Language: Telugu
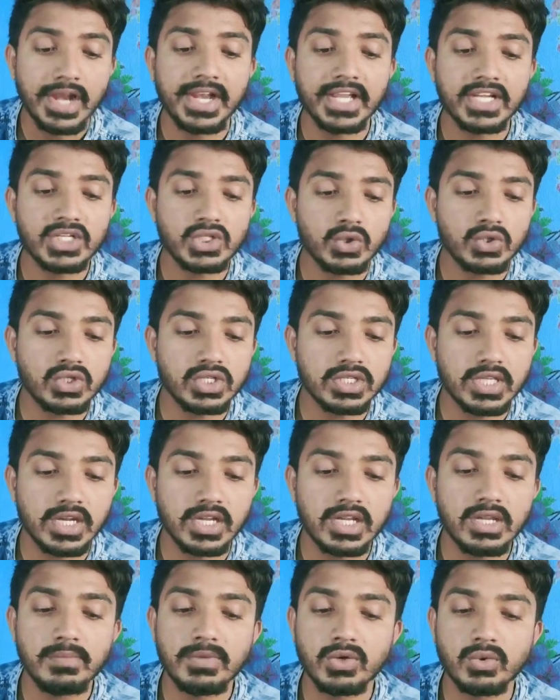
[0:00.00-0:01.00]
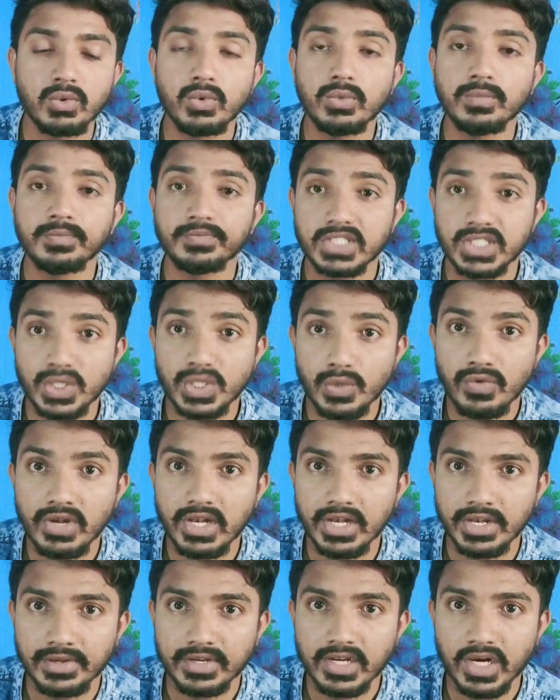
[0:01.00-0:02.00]
నెక్స్ట్ వచ్చేసరికి మీకు
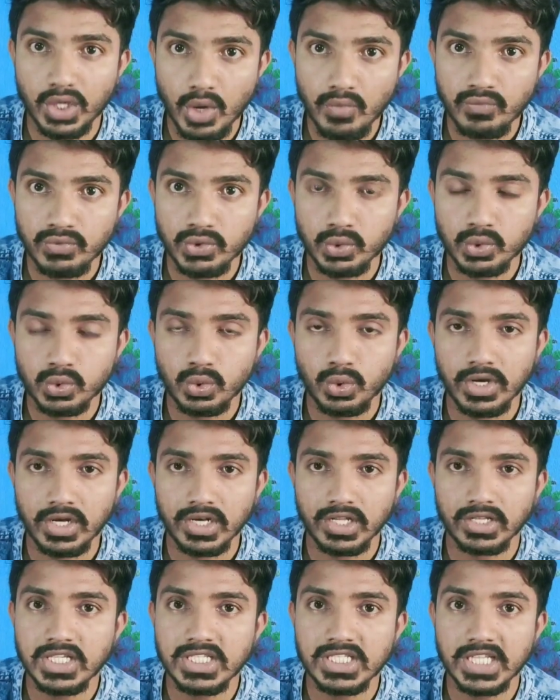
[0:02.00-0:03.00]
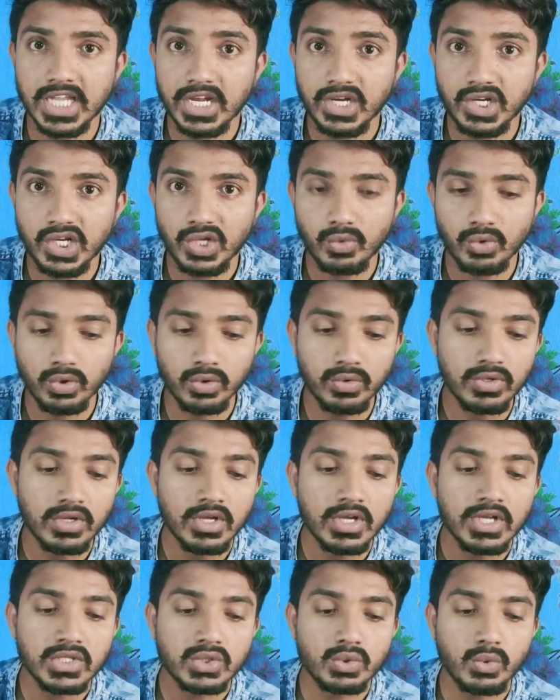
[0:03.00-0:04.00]
సివిల్ కట్ ఆఫ్ చూసుకున్నట్లయితే జేఎన్టీయూలో
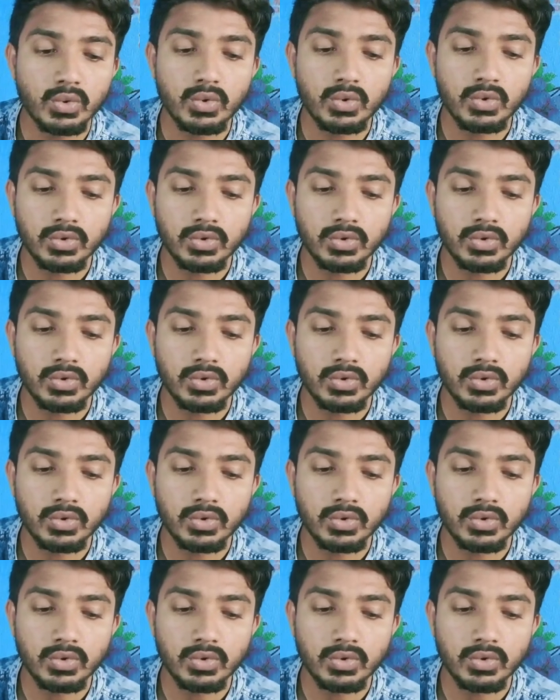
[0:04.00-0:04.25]
సో